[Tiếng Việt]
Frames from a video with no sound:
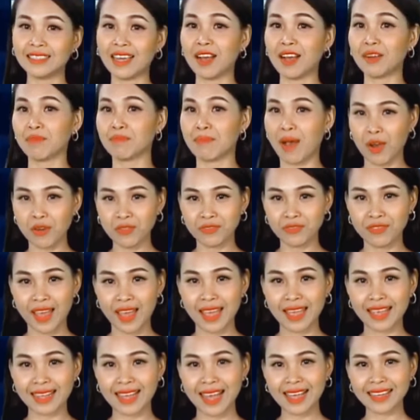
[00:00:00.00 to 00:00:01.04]
tinh thần bảo
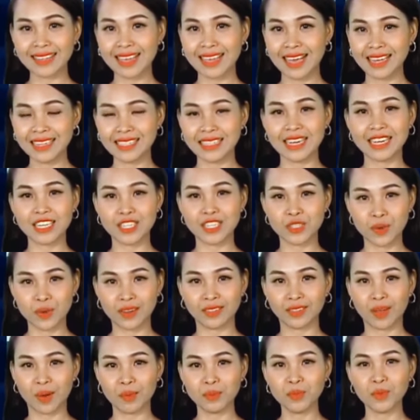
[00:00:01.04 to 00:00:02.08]
vệ các giá trị
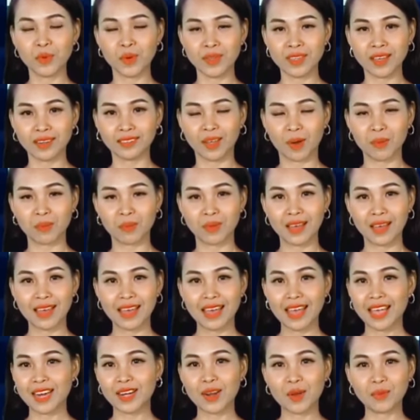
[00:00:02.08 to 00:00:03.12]
truyền thống của dân tộc,
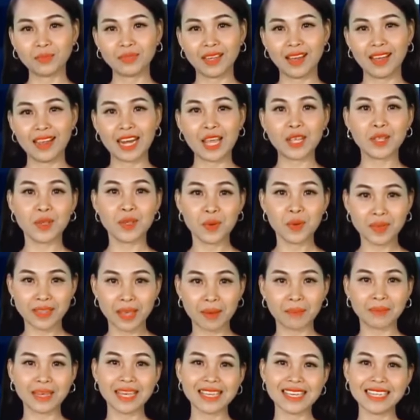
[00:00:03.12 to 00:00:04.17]
đồng thời là du
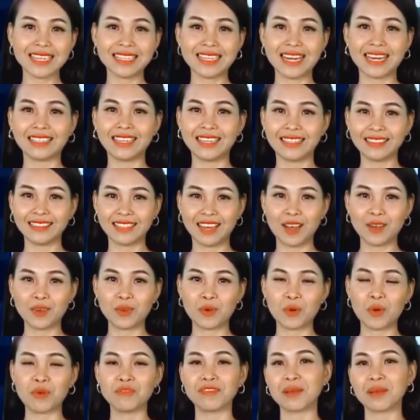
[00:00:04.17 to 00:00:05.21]
nhập các giá trị tinh
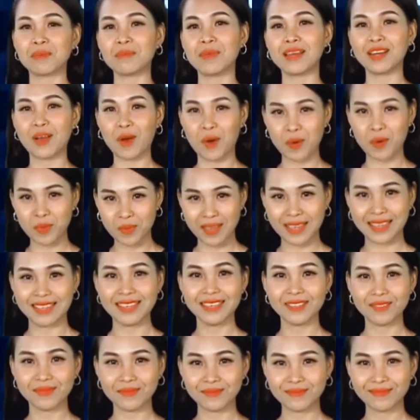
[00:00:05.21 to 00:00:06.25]
thần của văn minh Âu
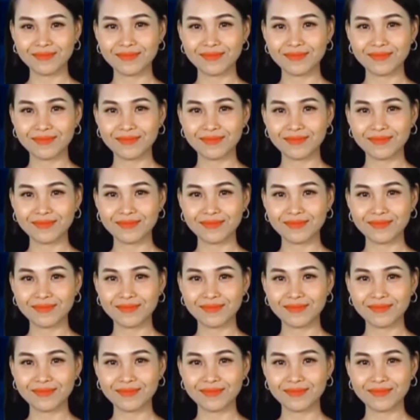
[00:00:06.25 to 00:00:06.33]
Mỹ.